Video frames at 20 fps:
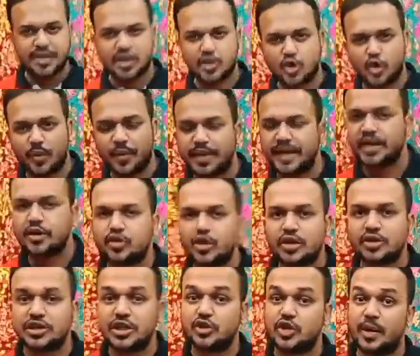বিশ্বাস করবে কিন্তু
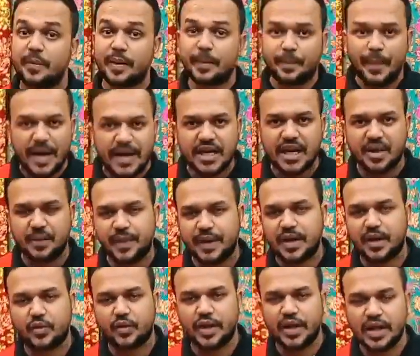যেহেতু আমরা পাইকারি
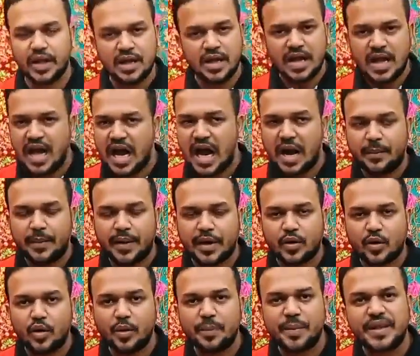বিক্রি করি আমরা
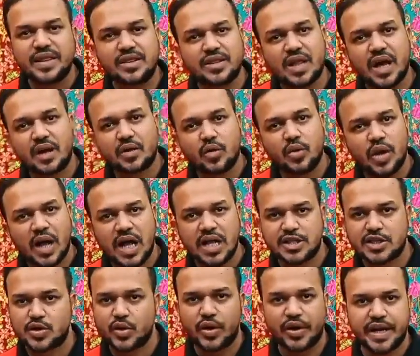কোনো মিথ্যার কোনো
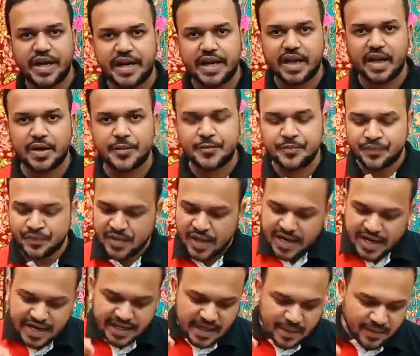আশ্রয় নেই না
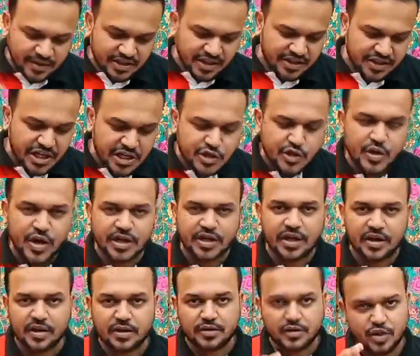এটা আমাদের দেশীয়
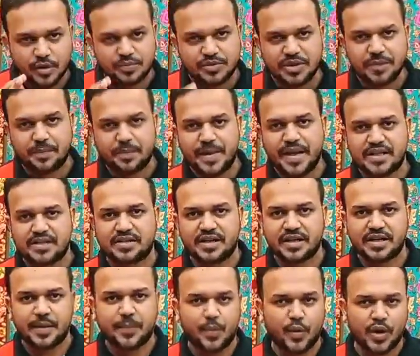একটা সবচেয়ে বেস্ট
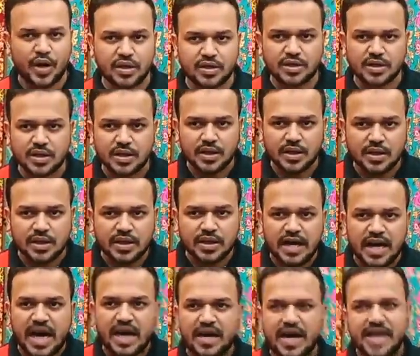একটা প্রোডাক্ট
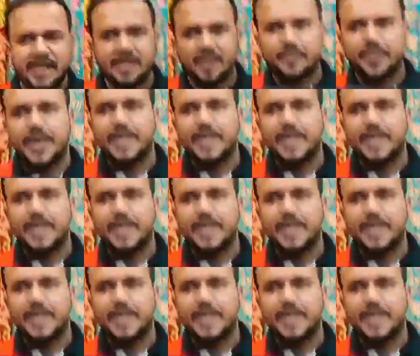আর এটার